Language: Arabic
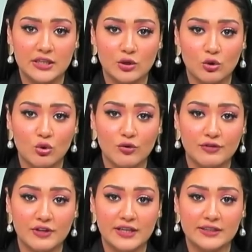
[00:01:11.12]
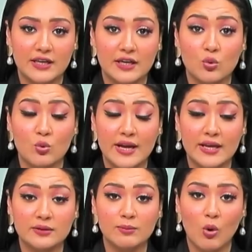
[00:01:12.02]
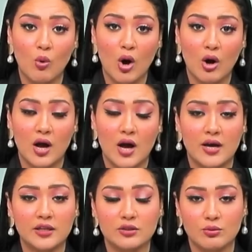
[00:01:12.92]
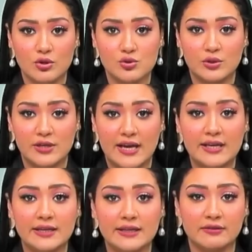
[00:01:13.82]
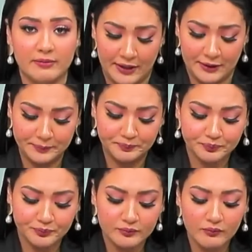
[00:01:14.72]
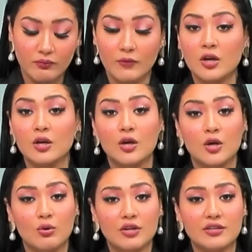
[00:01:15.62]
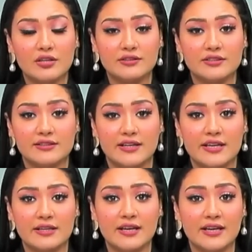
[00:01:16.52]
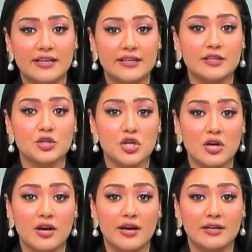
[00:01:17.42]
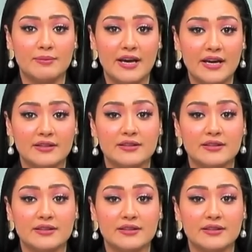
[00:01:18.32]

الخوف لدى رواد مواقع التواصل الاجتماعي وأثارت التغريدة اللي نشرها الباحث